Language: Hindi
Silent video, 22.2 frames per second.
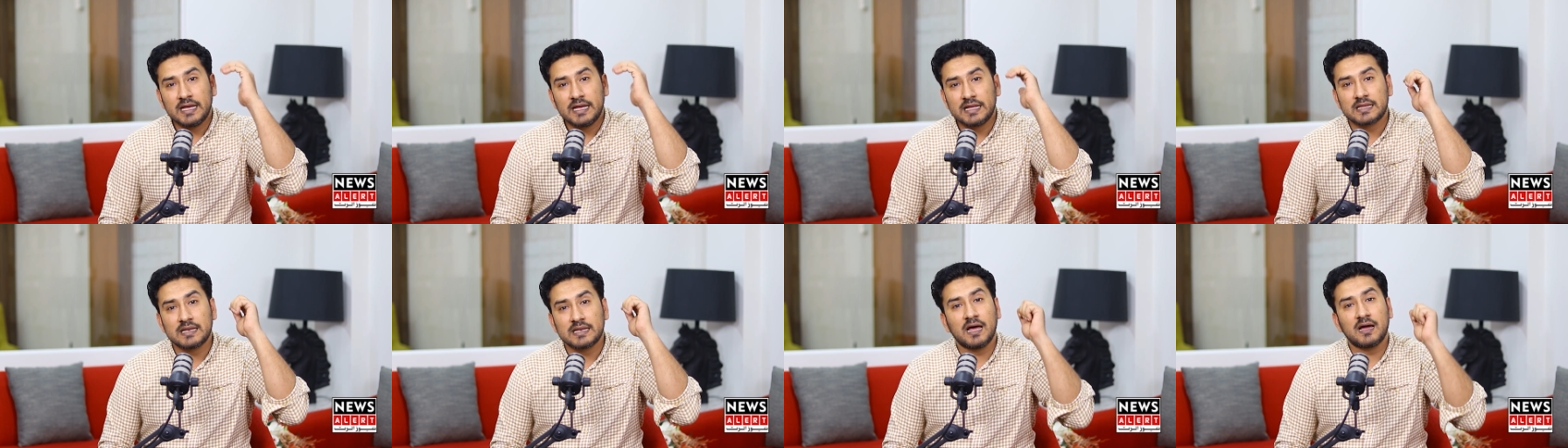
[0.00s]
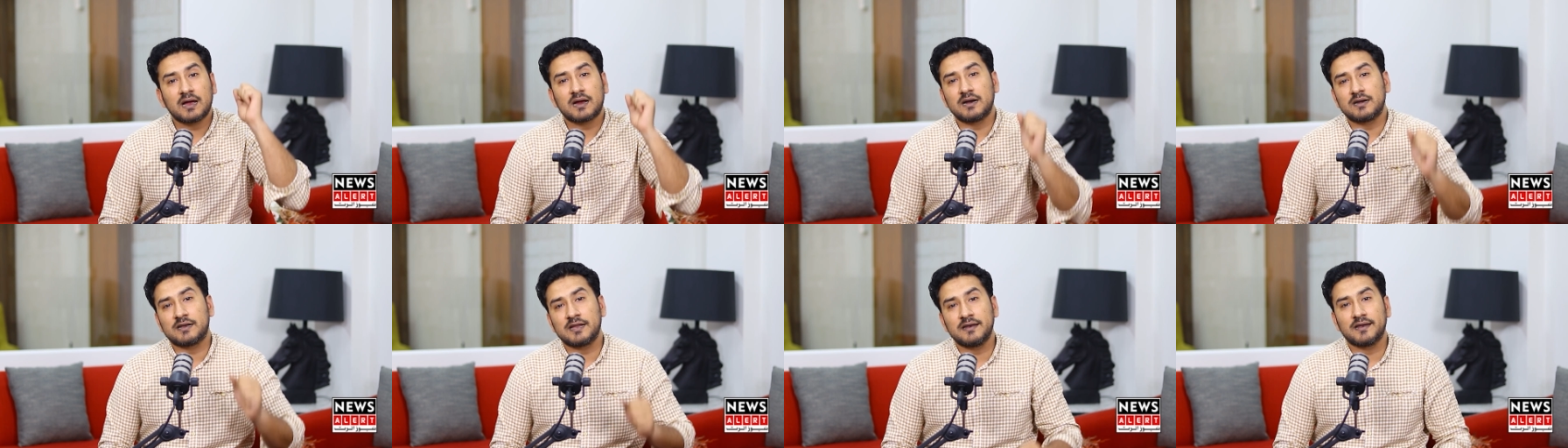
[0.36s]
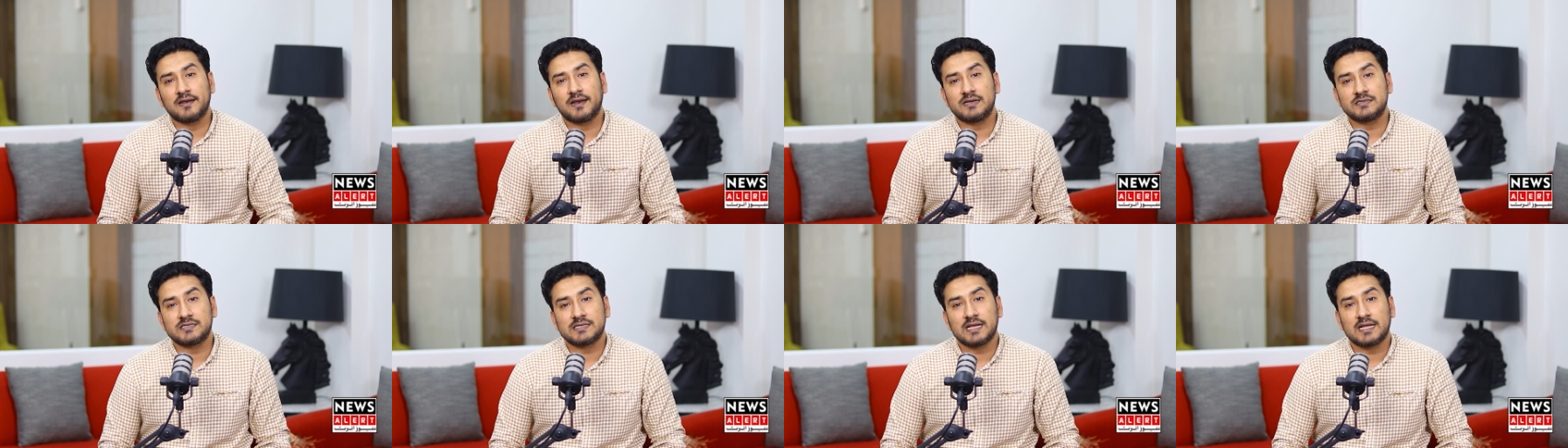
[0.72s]
इतना कठिन
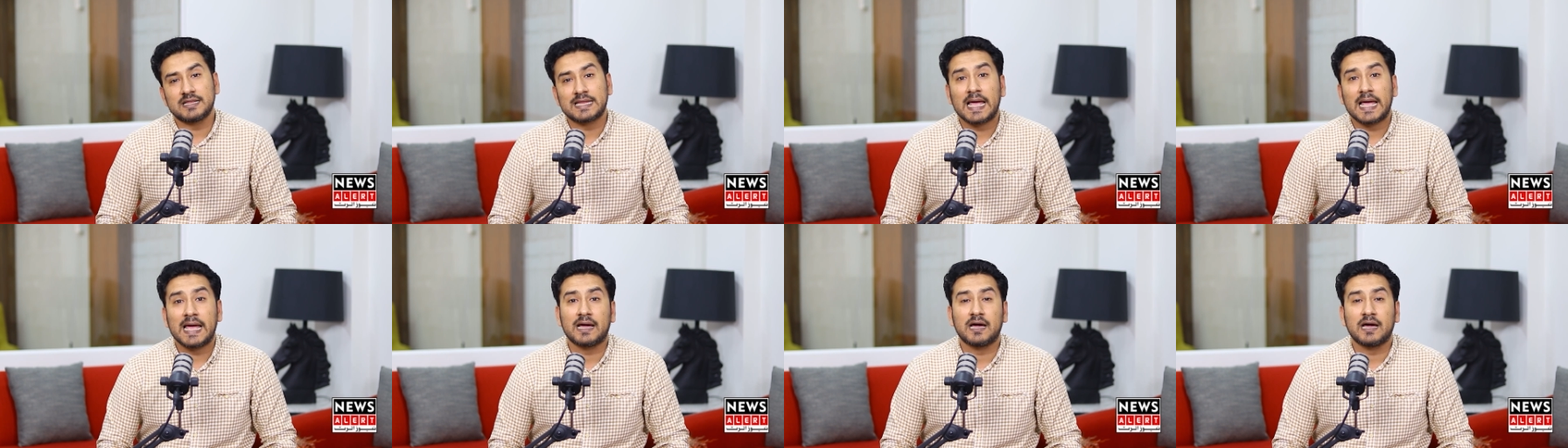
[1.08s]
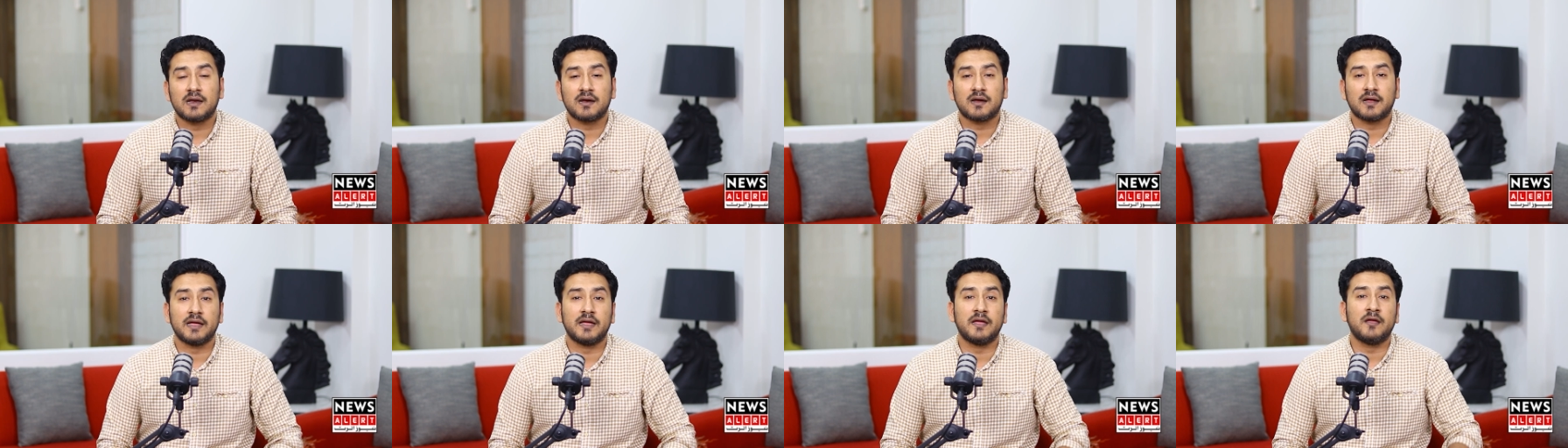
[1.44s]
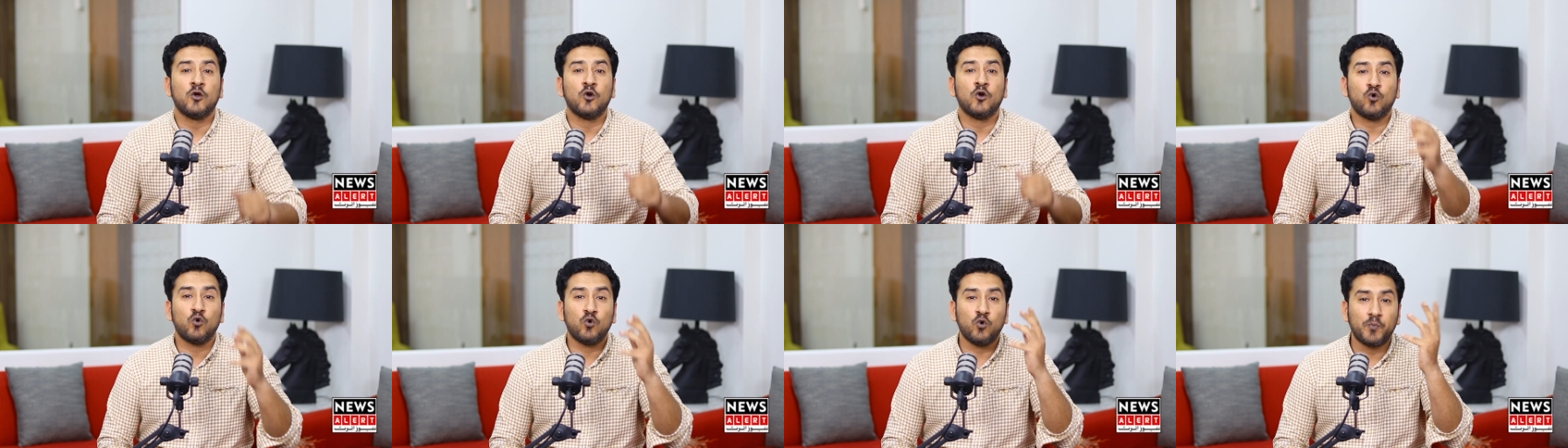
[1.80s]
रास्ता तय करके
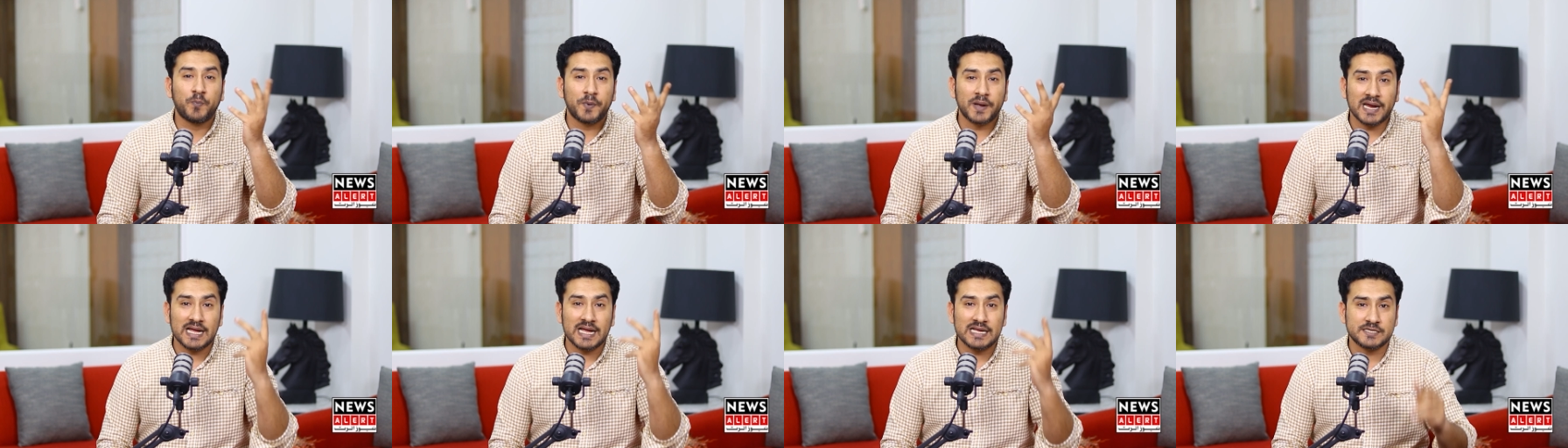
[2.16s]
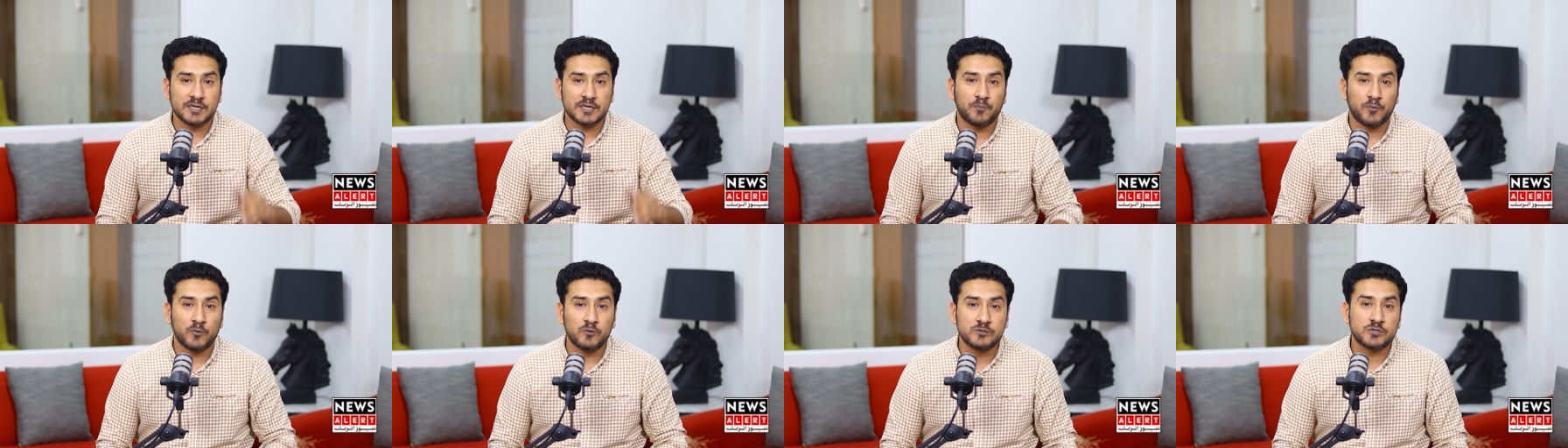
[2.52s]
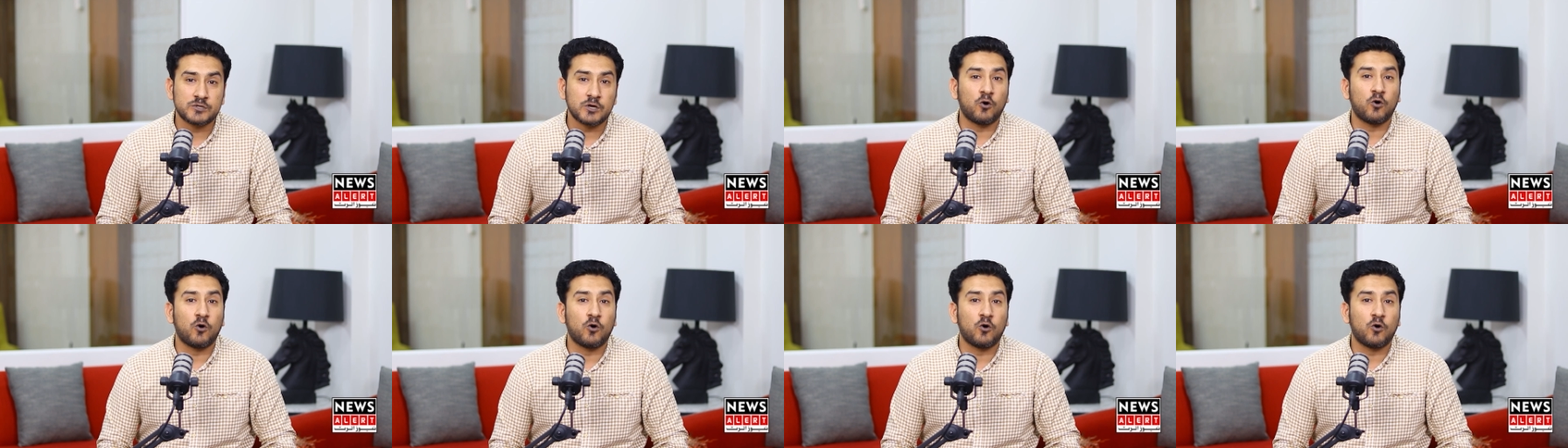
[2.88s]
ऊपर कैसे पहुंचा